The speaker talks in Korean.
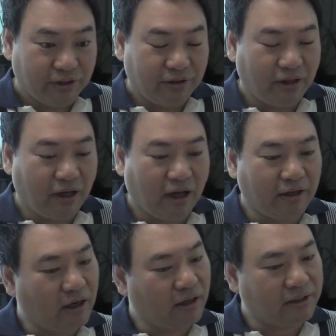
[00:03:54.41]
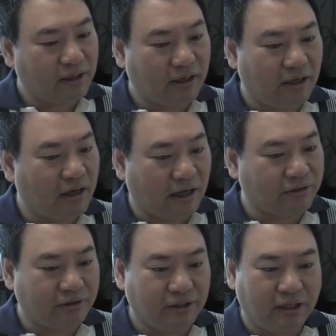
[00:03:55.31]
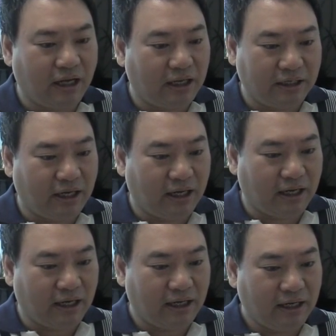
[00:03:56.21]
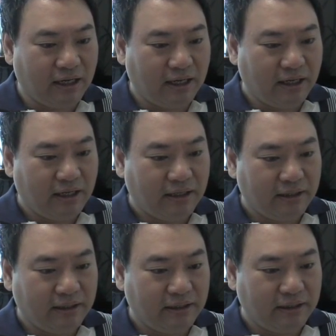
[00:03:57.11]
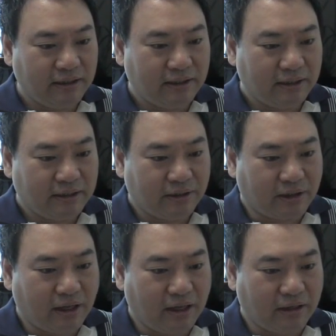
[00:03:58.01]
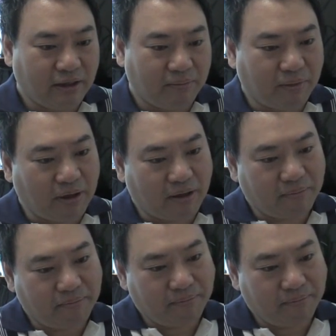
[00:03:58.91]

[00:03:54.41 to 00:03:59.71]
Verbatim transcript: 근데 아 내가 생각한 가정은 이게 아니야. 그렇게 그냥 막